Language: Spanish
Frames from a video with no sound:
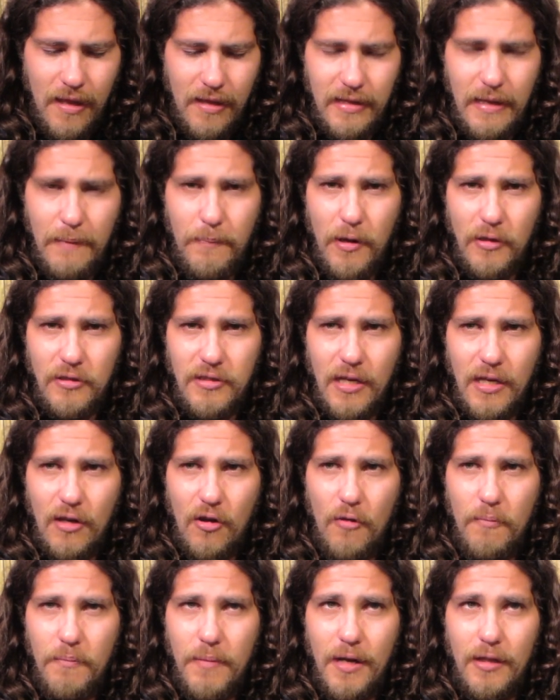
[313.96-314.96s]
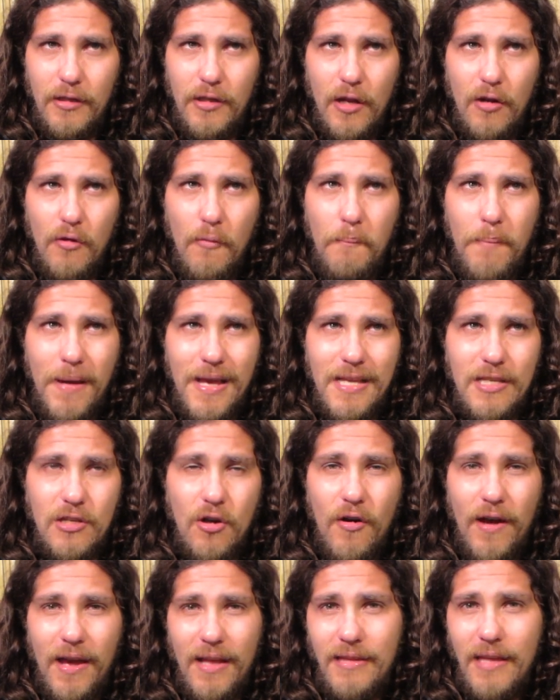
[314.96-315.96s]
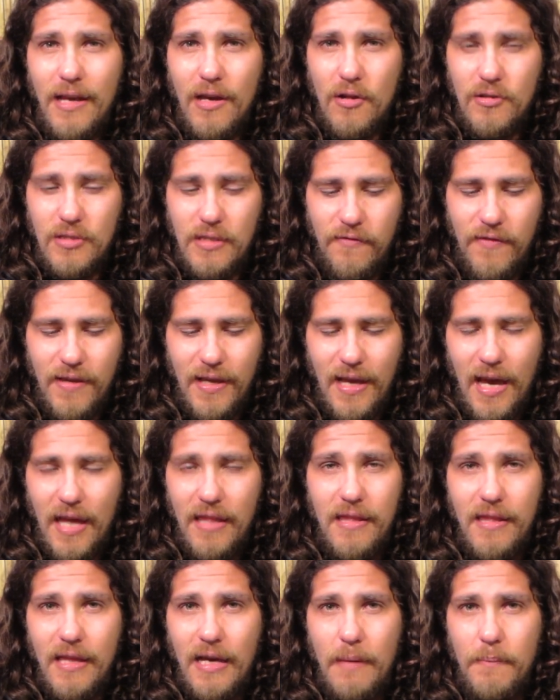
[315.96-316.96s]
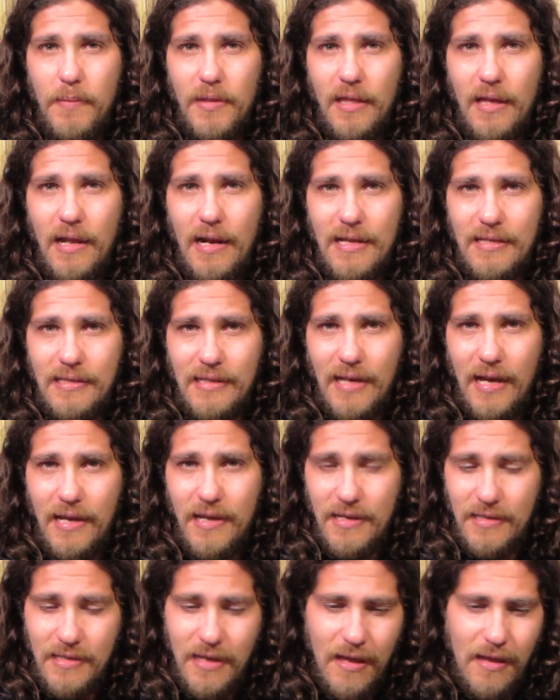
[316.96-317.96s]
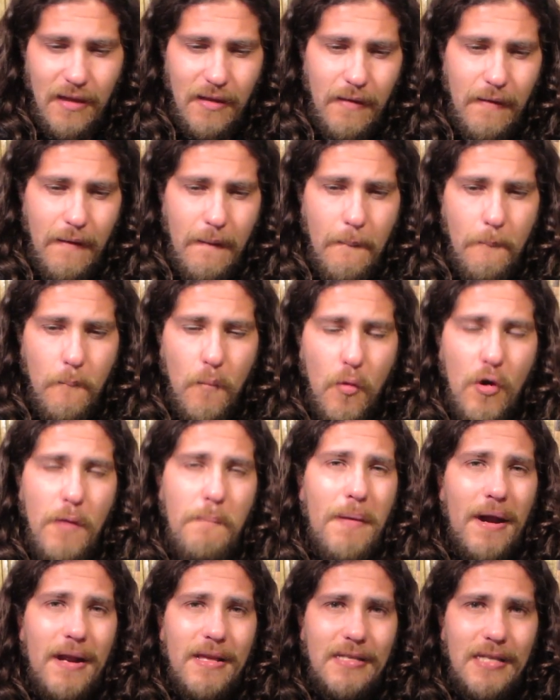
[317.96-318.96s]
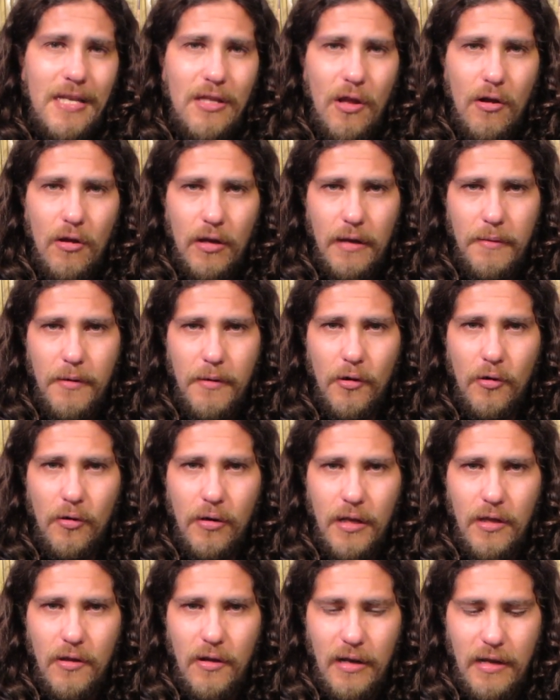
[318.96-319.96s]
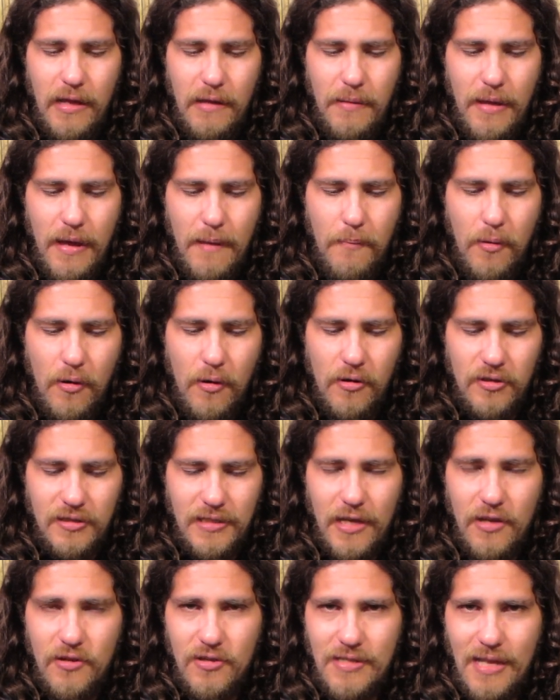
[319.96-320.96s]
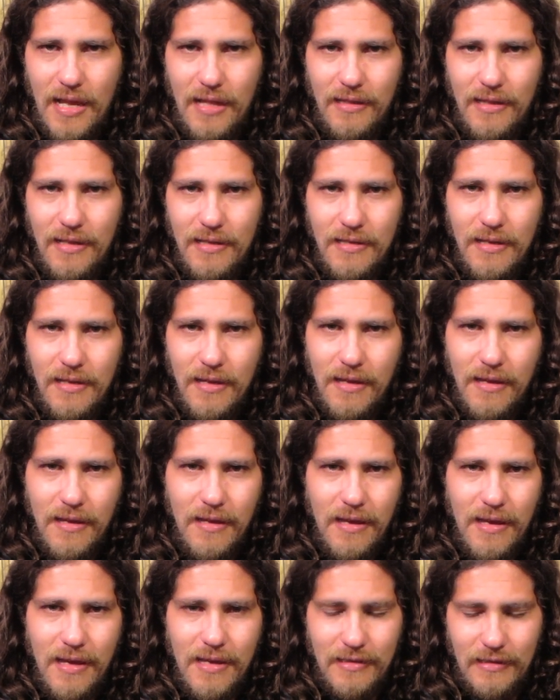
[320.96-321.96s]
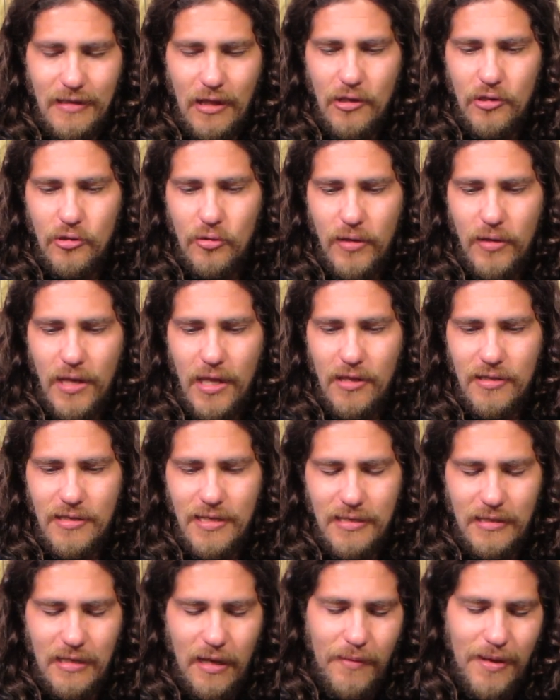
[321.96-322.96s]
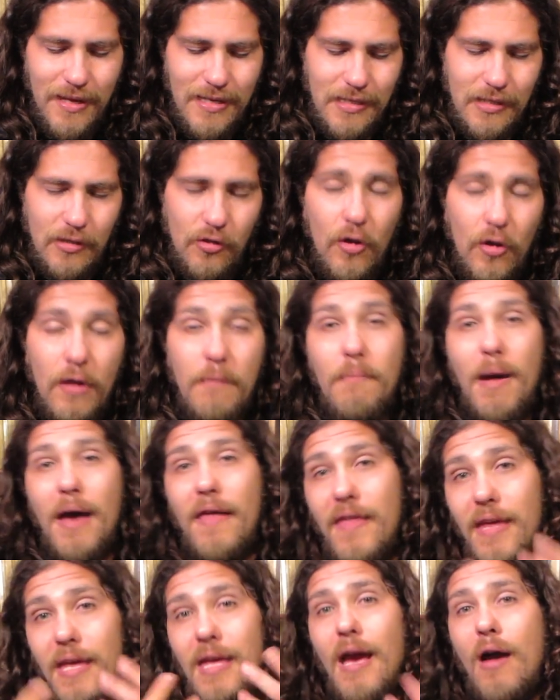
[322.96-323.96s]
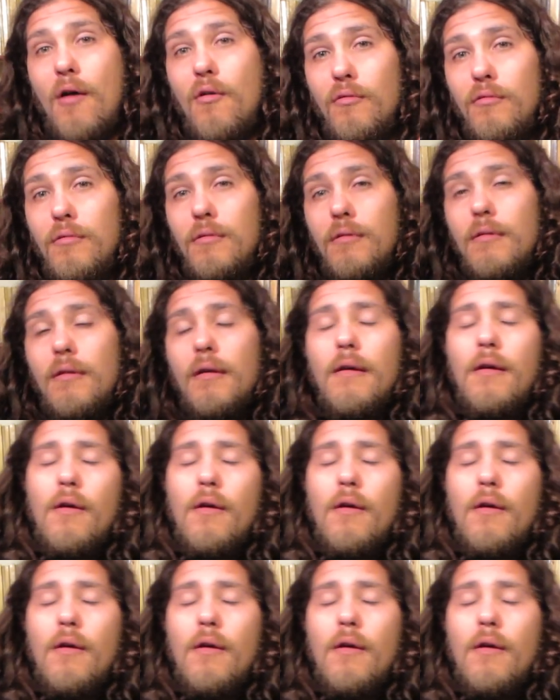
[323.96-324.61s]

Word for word: de pronto se convirtió en un país con gente crucificada y decapitada en las calles, muy parecido a lo que había ocurrido en Libia pocos años antes. Estados Unidos esta vez no invadía un,